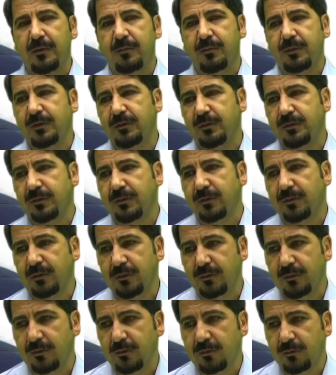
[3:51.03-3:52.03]
Bir
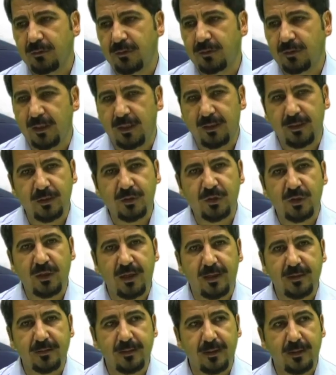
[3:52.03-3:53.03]
e,
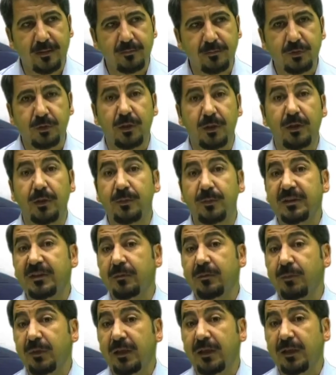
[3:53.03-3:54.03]
idarecilerden,
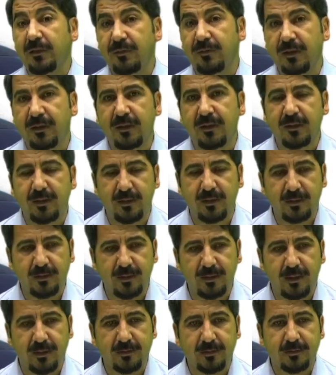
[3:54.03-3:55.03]
şehrimizin
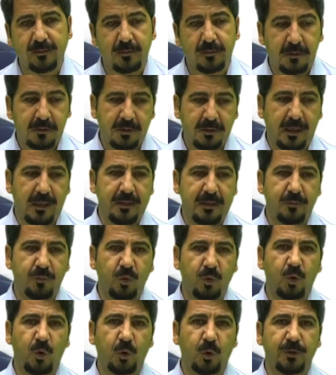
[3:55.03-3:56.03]
milletvekillerinden yani
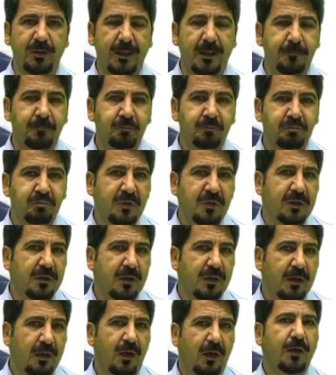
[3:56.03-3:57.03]
bu konuda
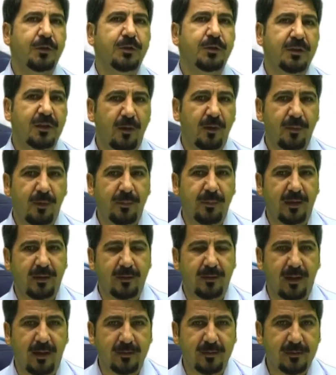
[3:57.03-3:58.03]
bir açıklama
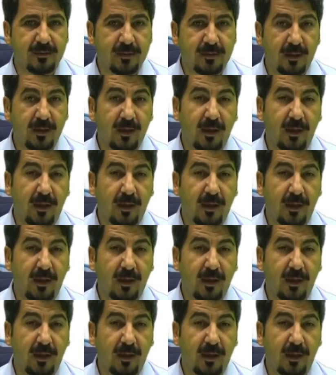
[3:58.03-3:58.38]
beklerdik.